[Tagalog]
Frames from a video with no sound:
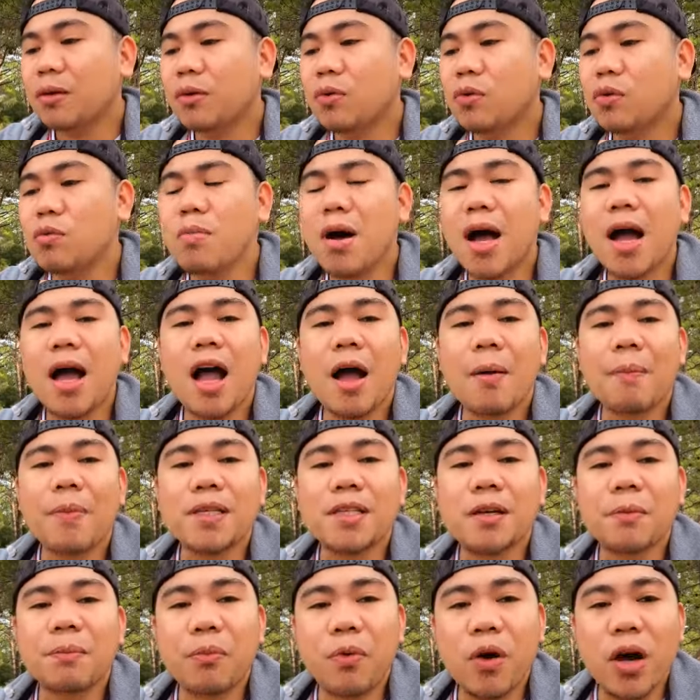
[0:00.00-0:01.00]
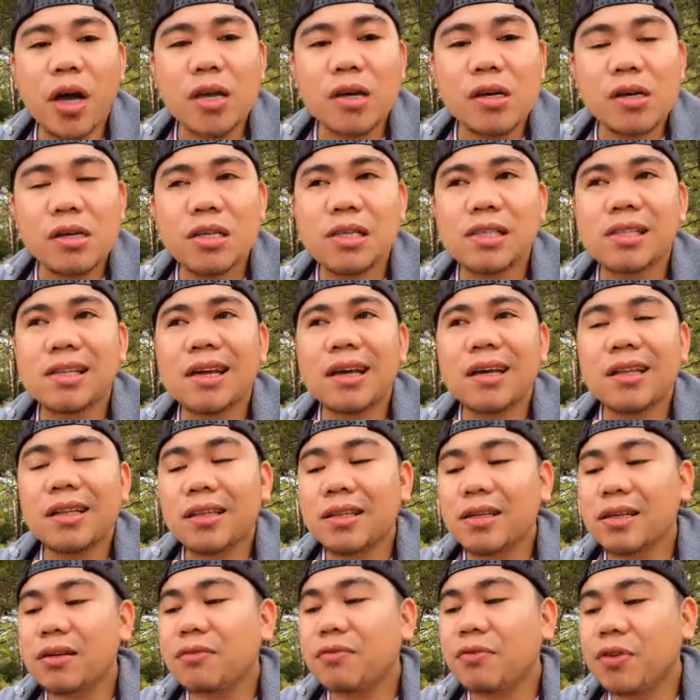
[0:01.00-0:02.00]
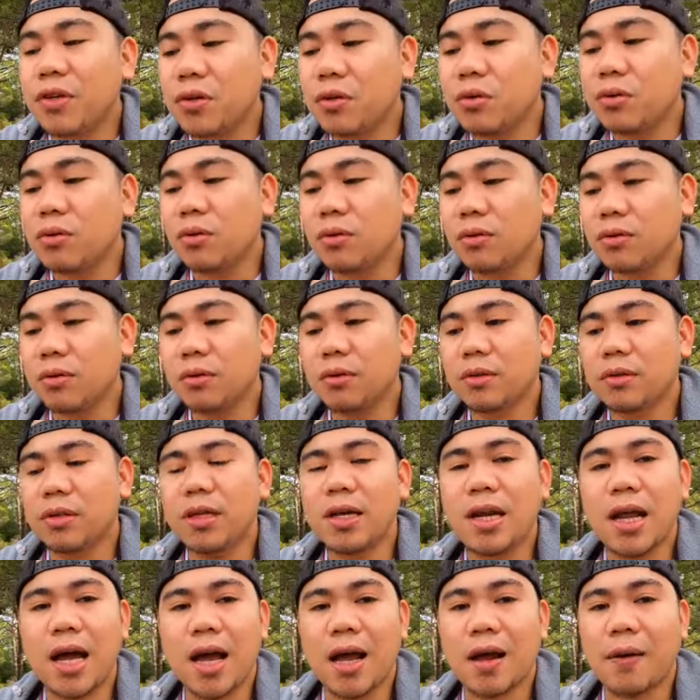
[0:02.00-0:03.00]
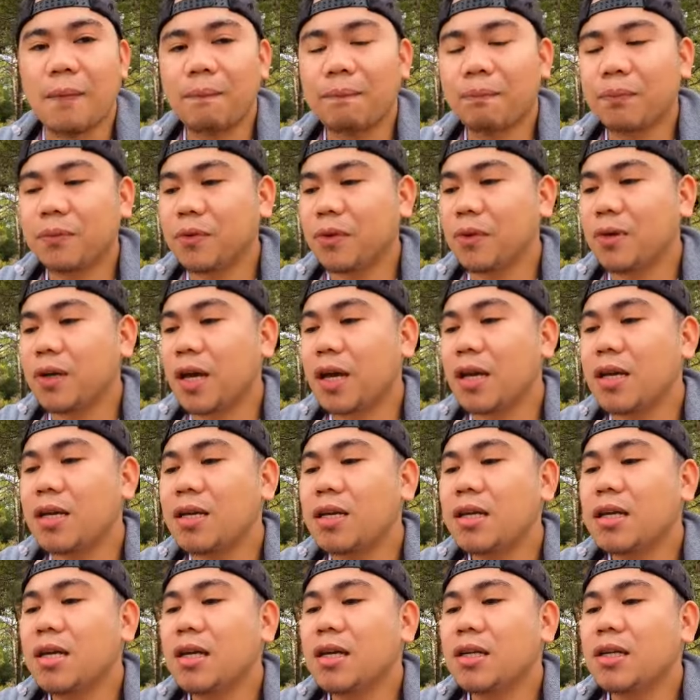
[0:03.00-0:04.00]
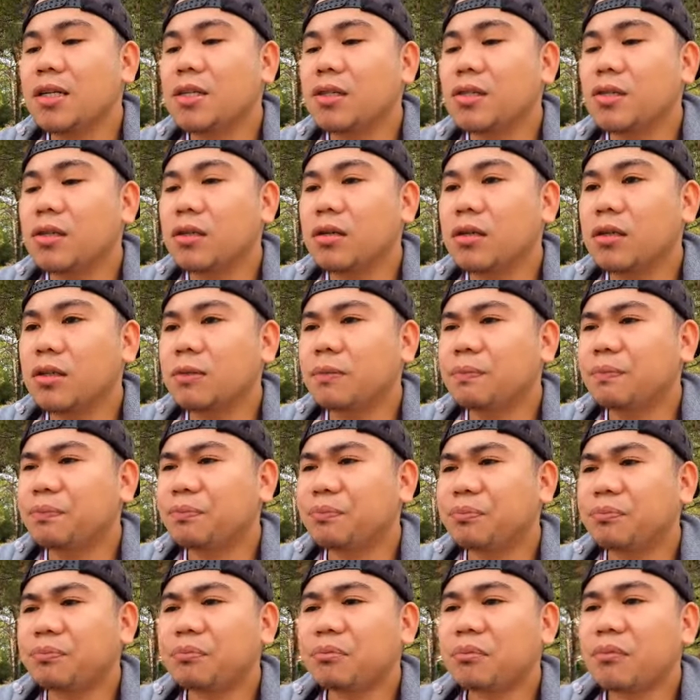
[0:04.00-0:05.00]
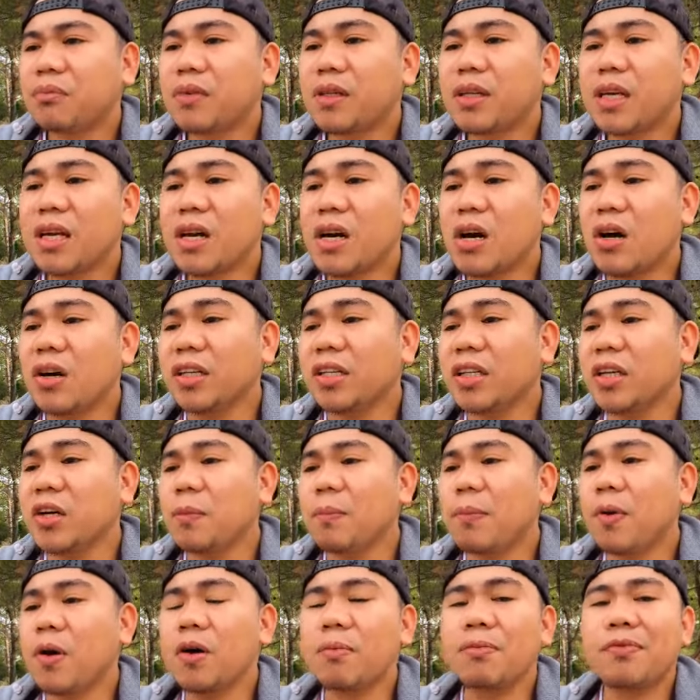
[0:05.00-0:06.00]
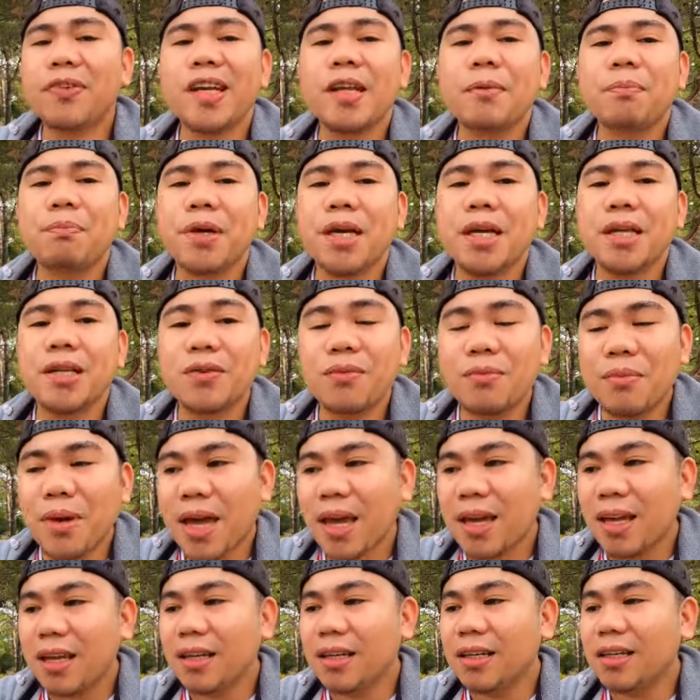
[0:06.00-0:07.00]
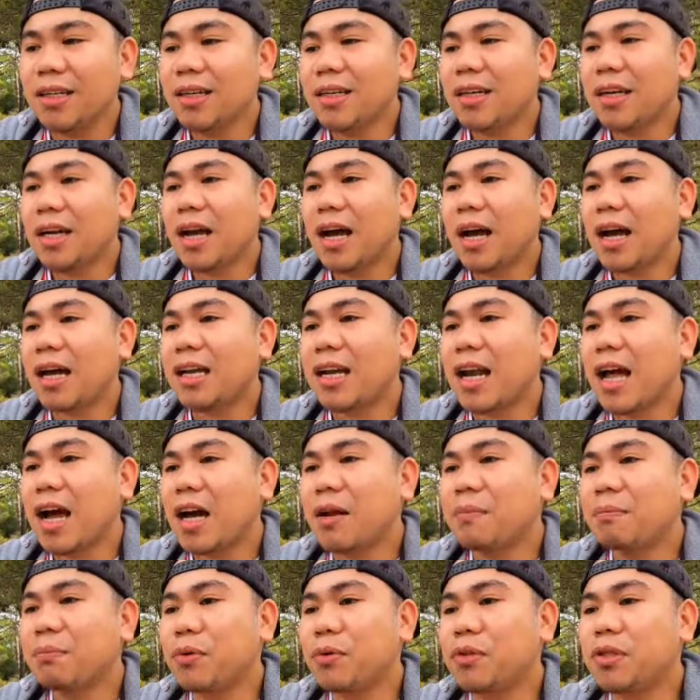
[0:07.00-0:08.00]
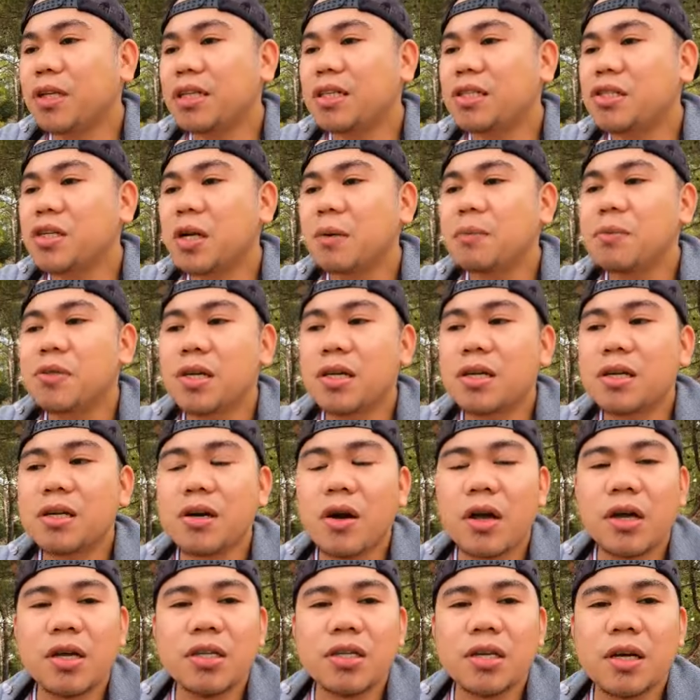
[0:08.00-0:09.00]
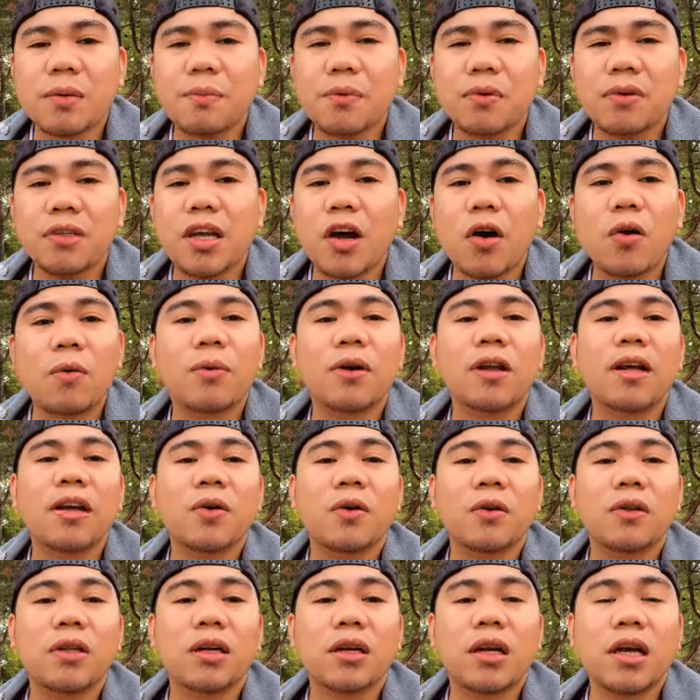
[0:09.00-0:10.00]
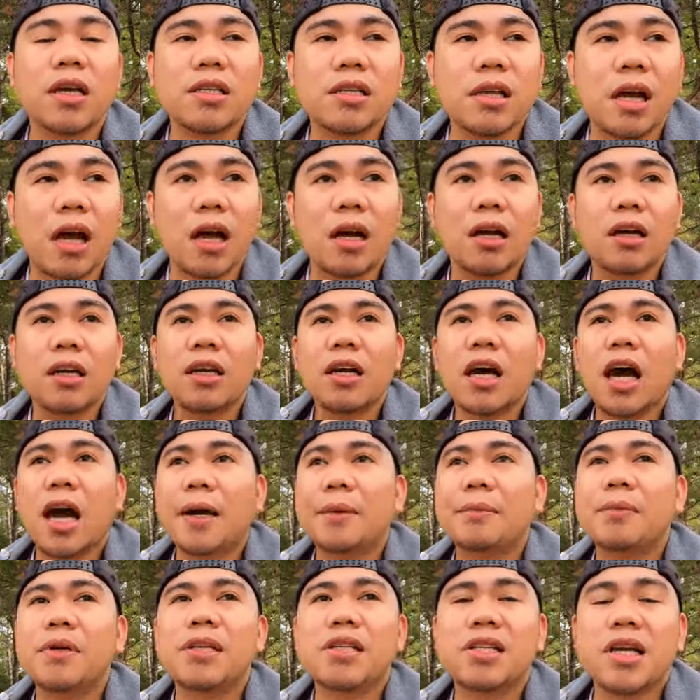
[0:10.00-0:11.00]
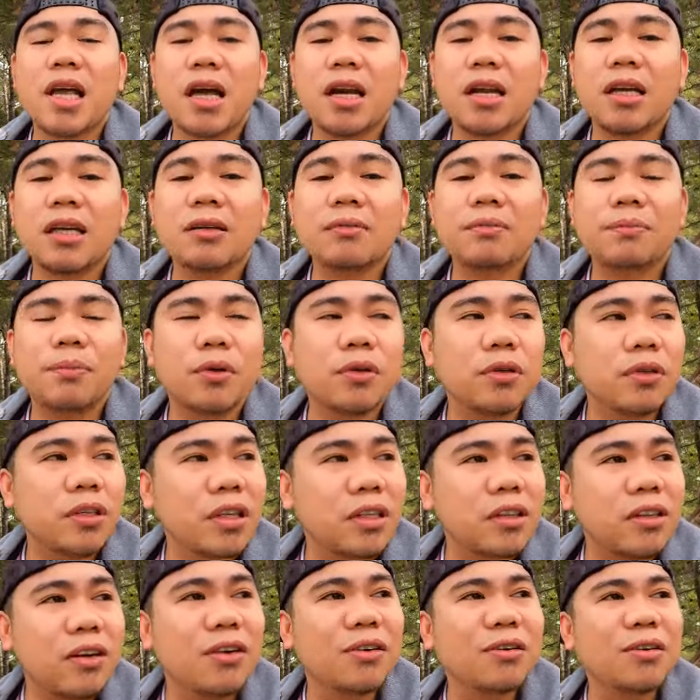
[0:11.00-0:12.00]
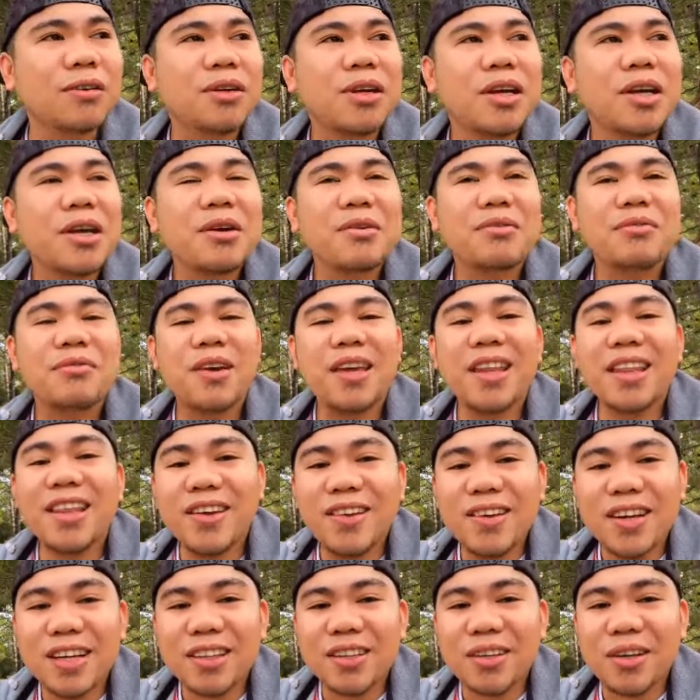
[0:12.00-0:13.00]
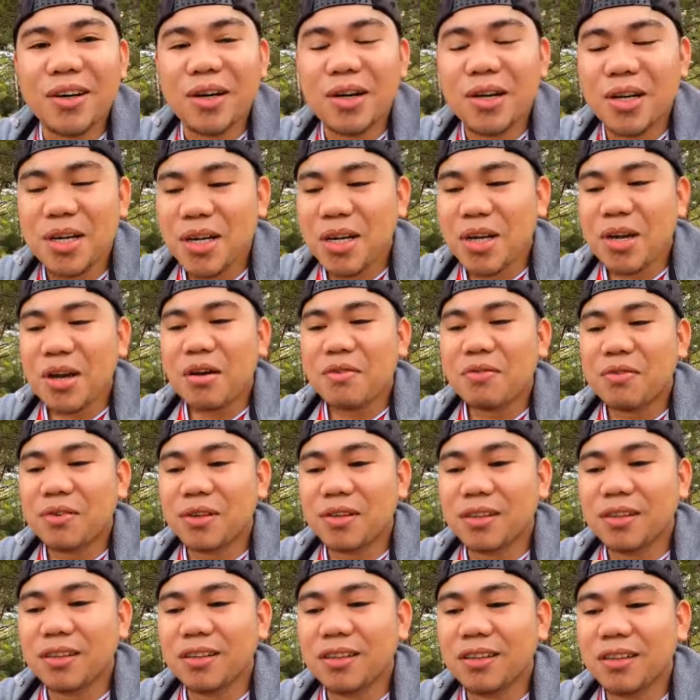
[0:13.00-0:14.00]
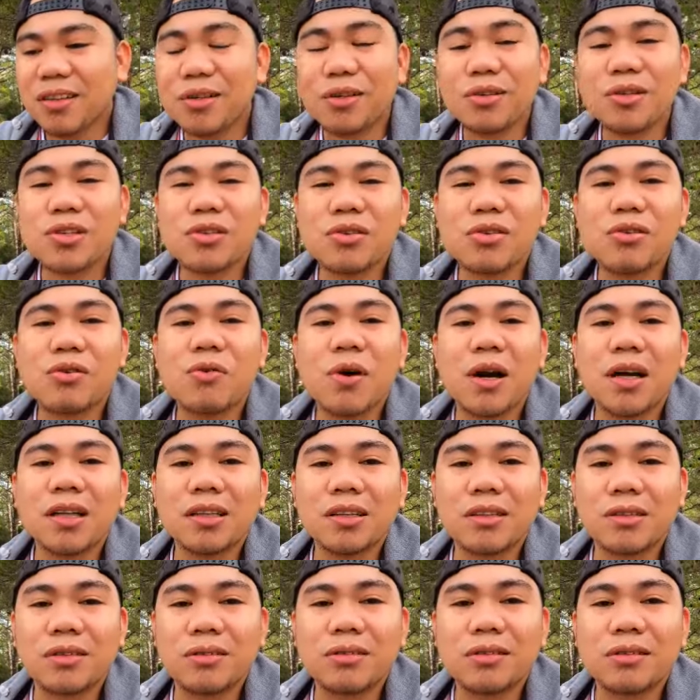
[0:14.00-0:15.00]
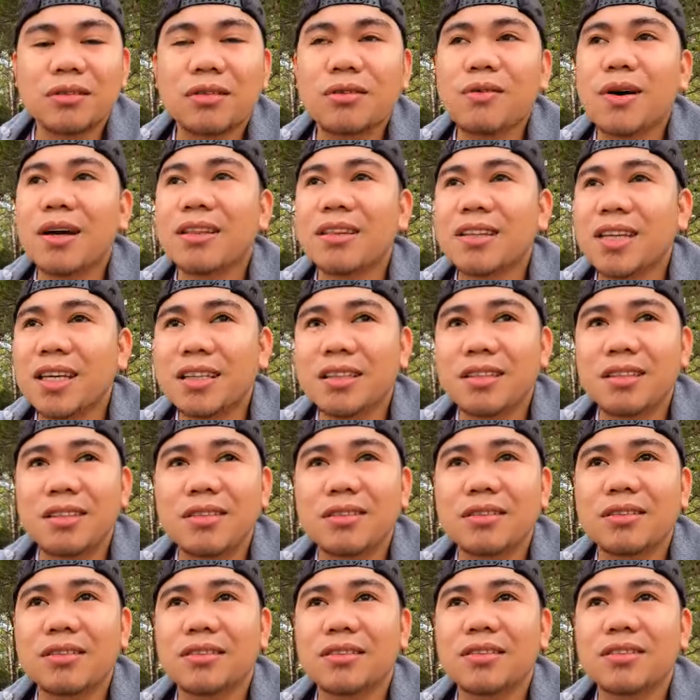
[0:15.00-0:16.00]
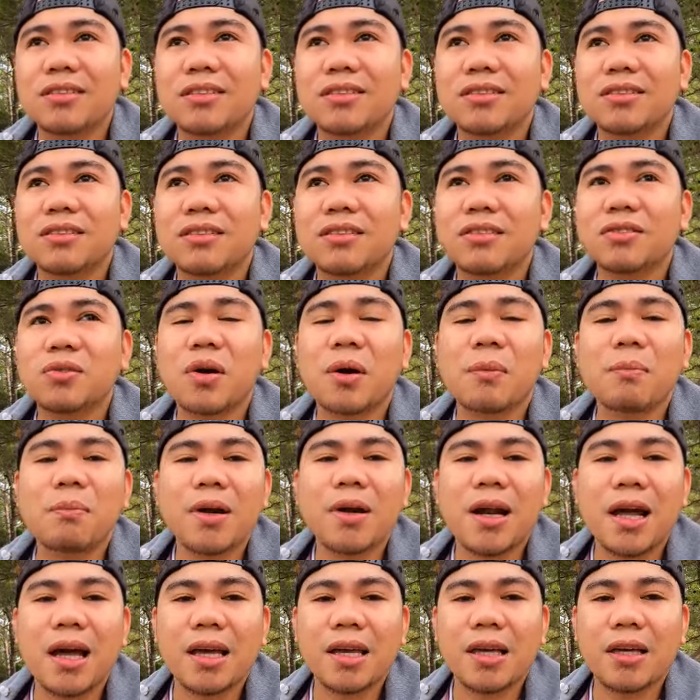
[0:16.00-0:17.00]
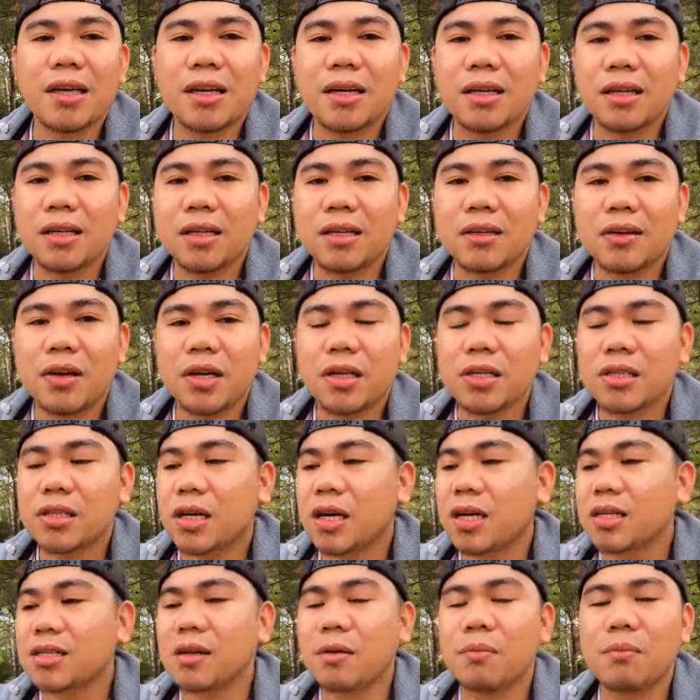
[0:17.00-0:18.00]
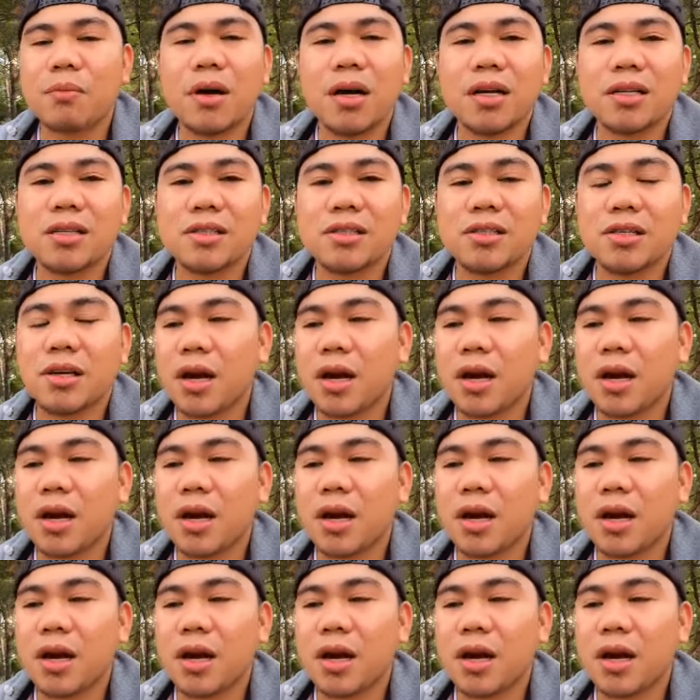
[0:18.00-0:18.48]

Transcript: Kung makakapasa po kayo sa interview nila. Okay? So, ang ulitin ko po, Filipino male. Ang kailangan po ng jobs in Croatia, pero di ako recruiter guys ha. I'm just sharing po ditong video na to for those who want to who wanted to to to apply here in Croatia as a bus